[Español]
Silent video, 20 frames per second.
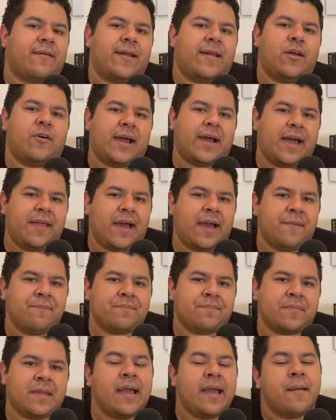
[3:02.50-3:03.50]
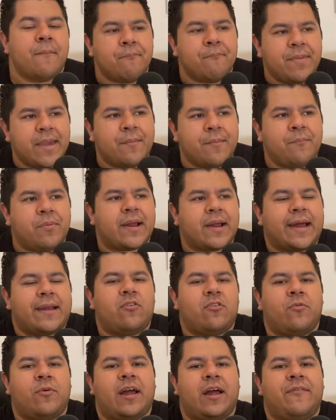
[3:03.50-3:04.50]
valorada. Bien por
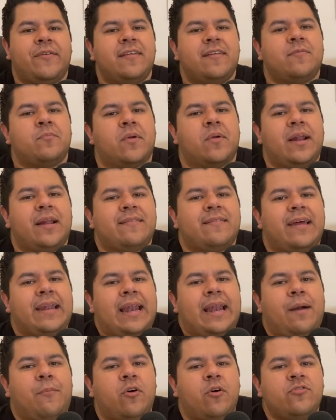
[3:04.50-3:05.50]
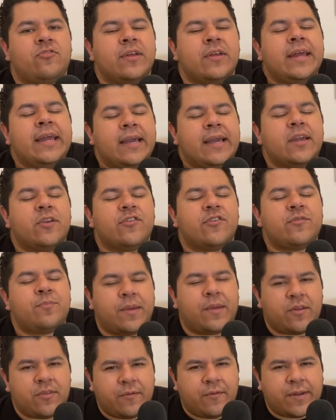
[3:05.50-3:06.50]
Carlos Bonavides por alzar la voz. Yo
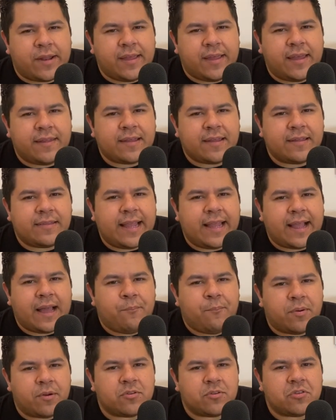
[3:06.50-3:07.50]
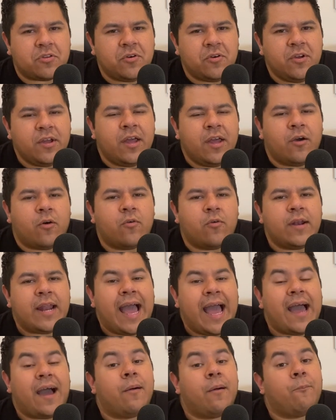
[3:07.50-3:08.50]
espero de verdad que tenga pronto
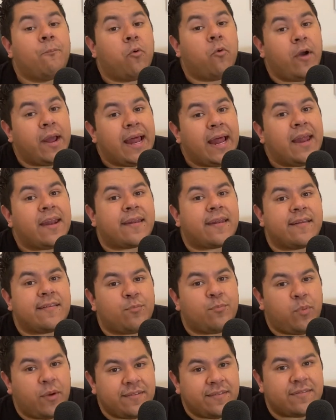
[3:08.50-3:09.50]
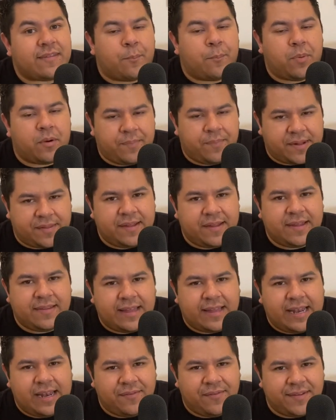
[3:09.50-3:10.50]
una buena respuesta por parte de
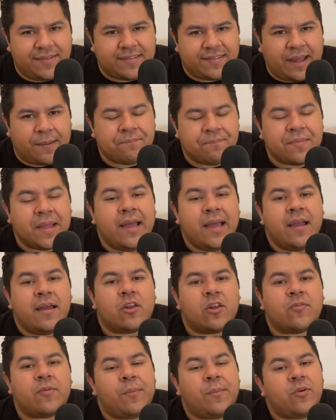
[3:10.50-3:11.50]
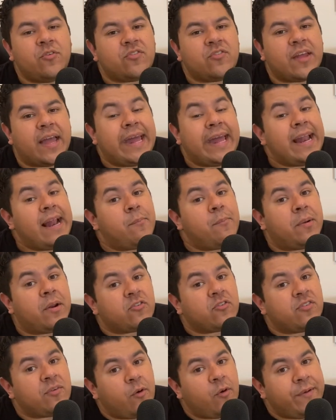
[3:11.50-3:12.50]
Televisa. Nos vemos en el
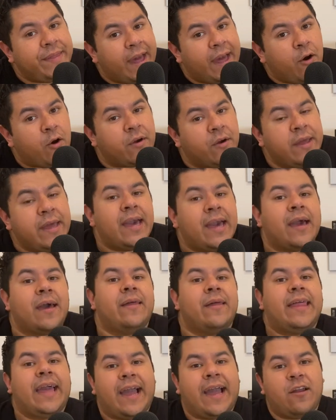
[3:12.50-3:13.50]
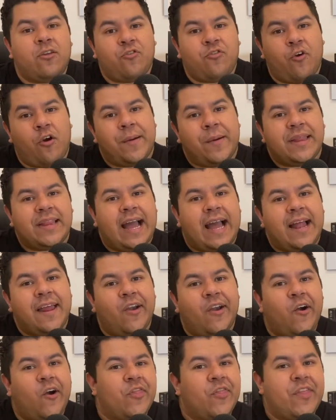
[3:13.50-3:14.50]
próximo video. Déjanos un
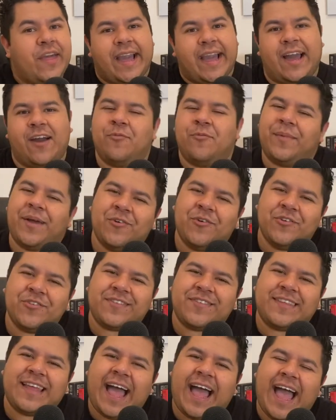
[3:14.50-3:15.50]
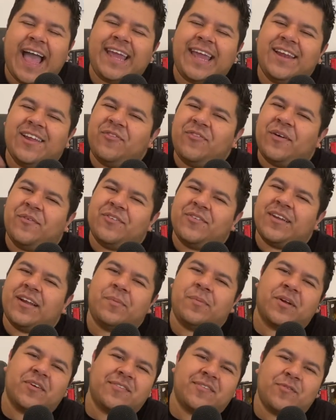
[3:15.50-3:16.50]
comentario, déjanme me gusta y nos vemos en el
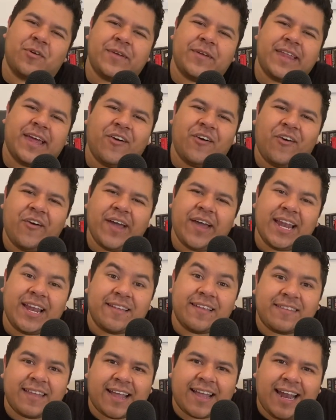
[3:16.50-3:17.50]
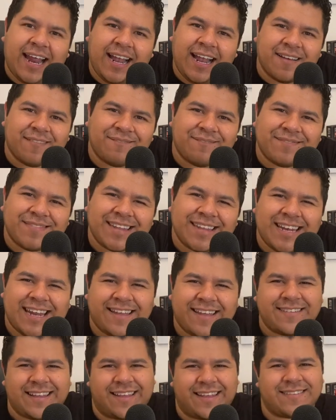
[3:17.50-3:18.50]
próximo video en este canal.
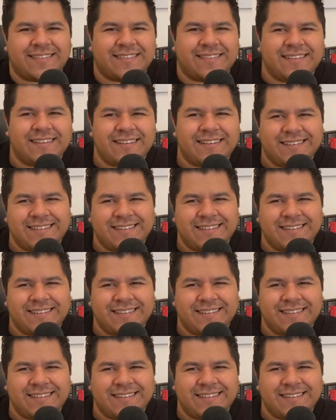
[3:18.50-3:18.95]
Gracias.